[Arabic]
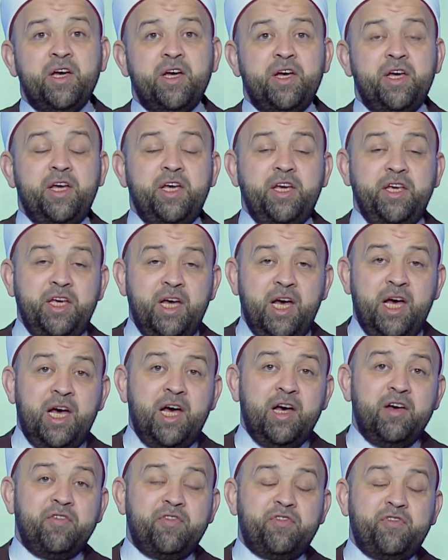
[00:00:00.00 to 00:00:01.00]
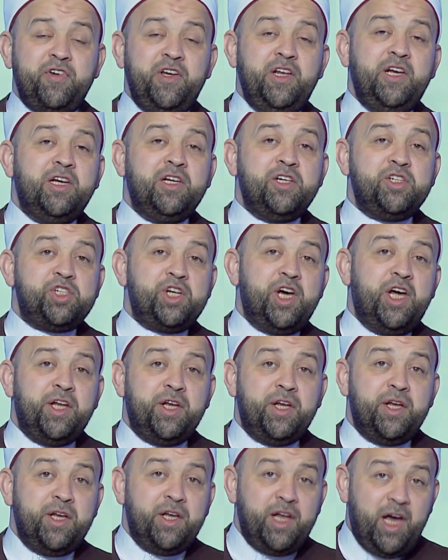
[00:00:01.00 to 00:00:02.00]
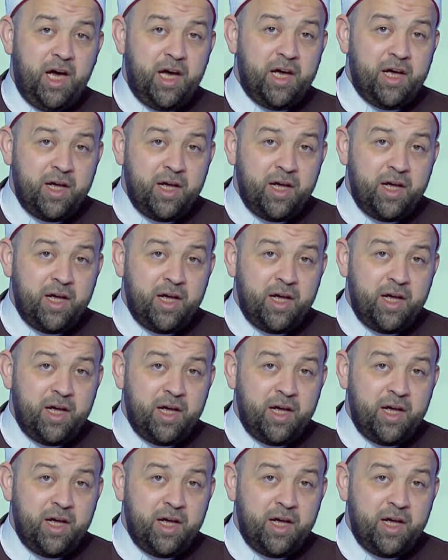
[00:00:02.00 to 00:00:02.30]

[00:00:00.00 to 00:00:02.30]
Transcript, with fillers: هي في الجنة